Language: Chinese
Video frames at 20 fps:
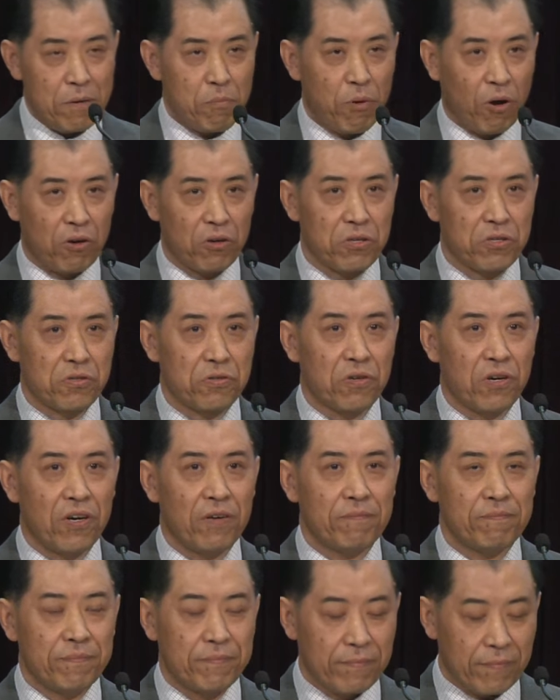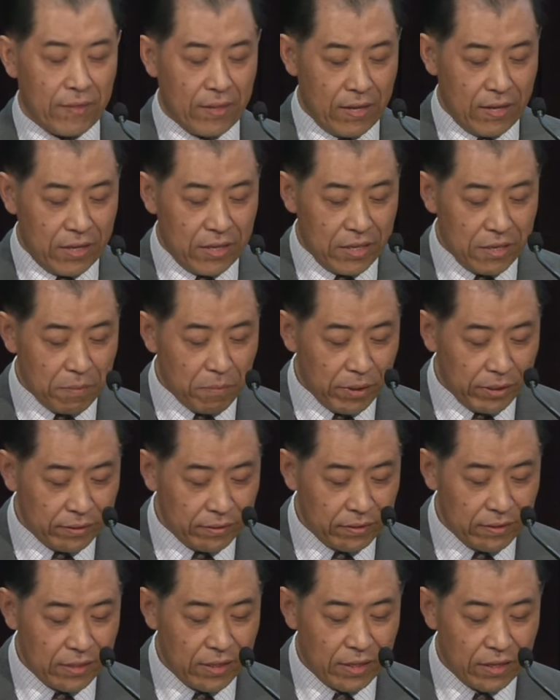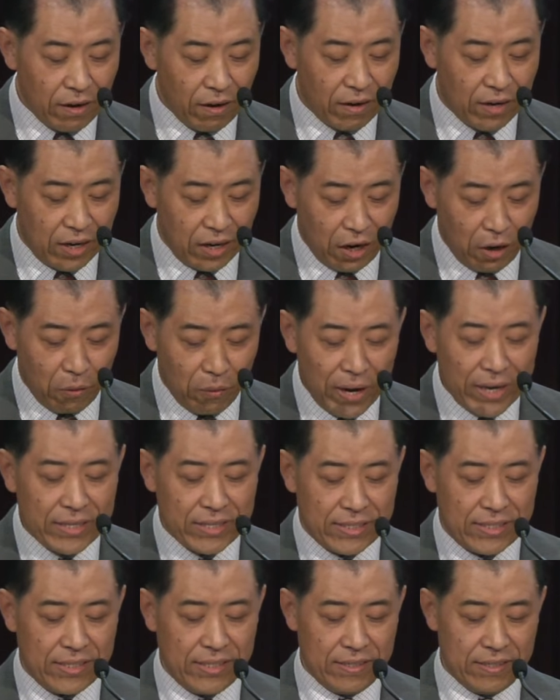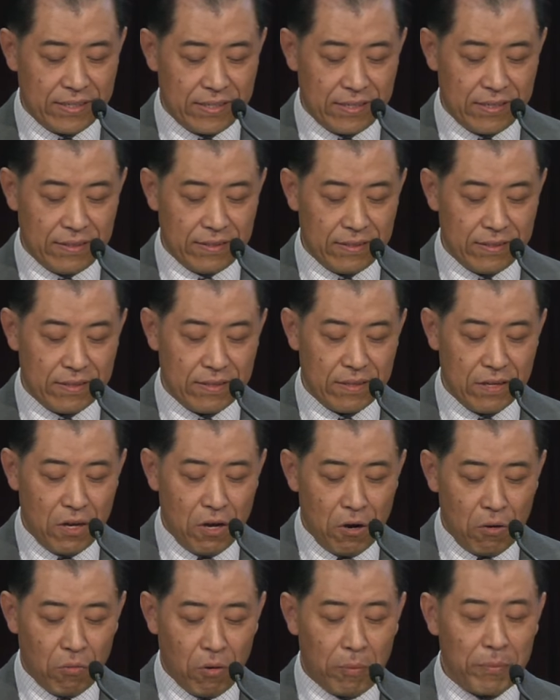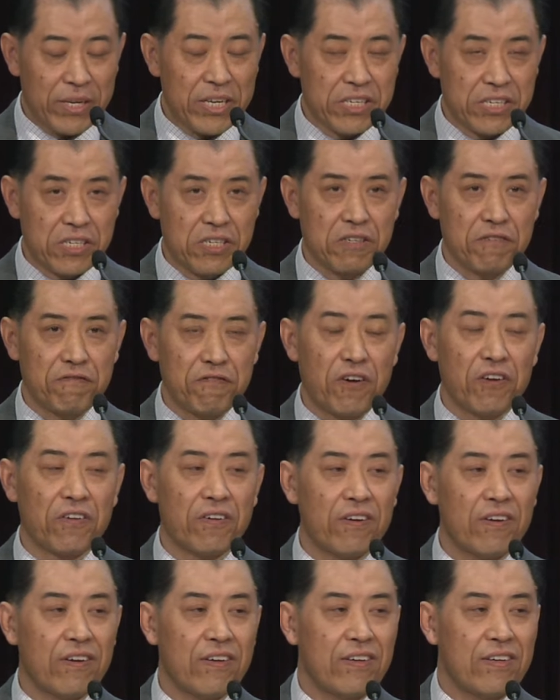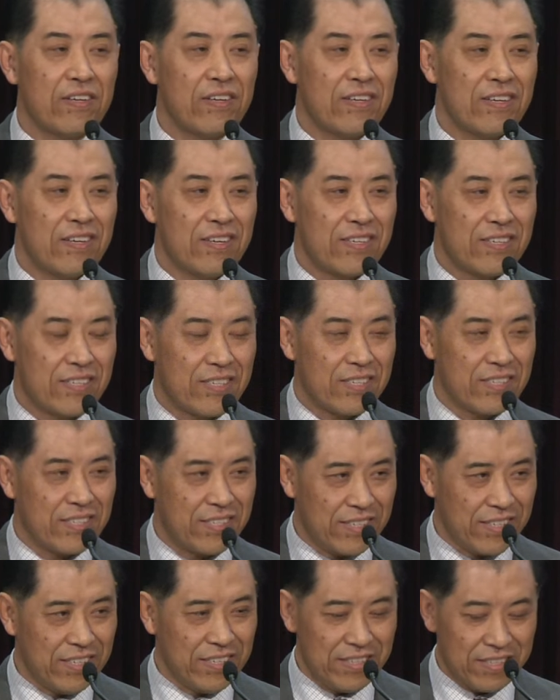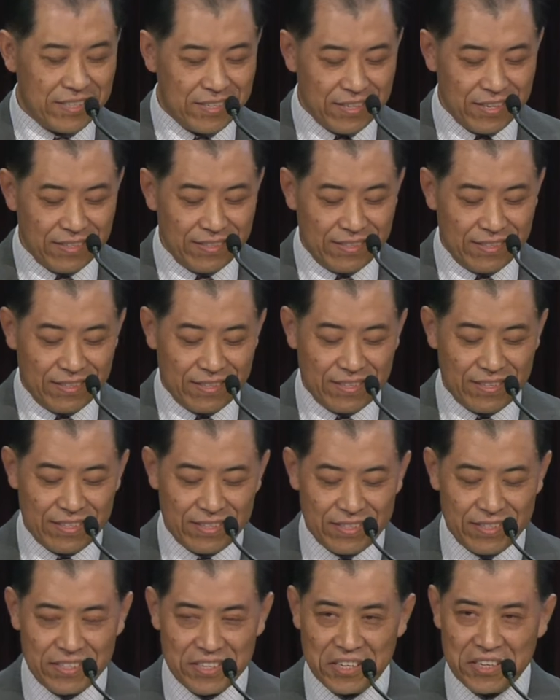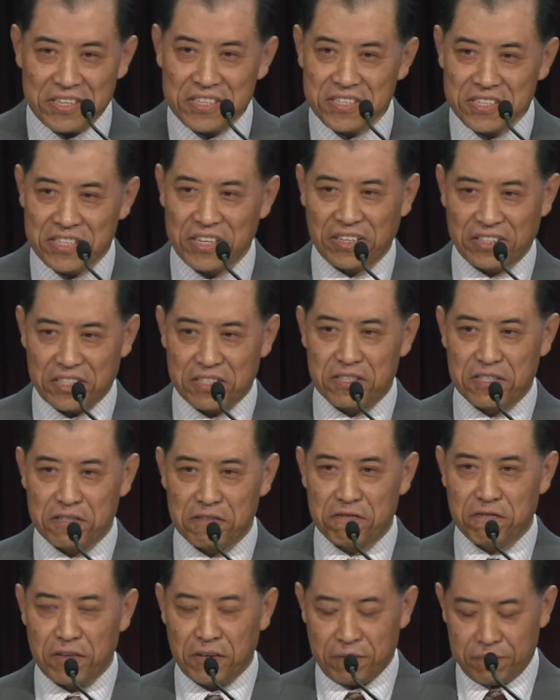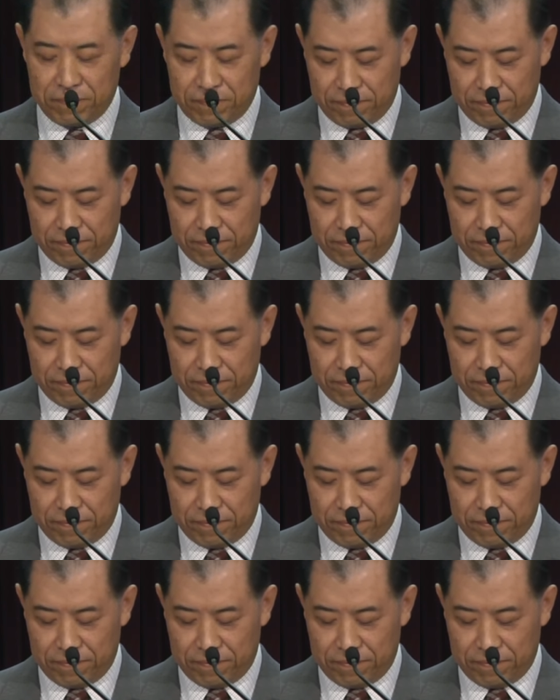保罗说：“你们要格外的谨慎，我们的侍奉是谨慎、警醒的侍奉，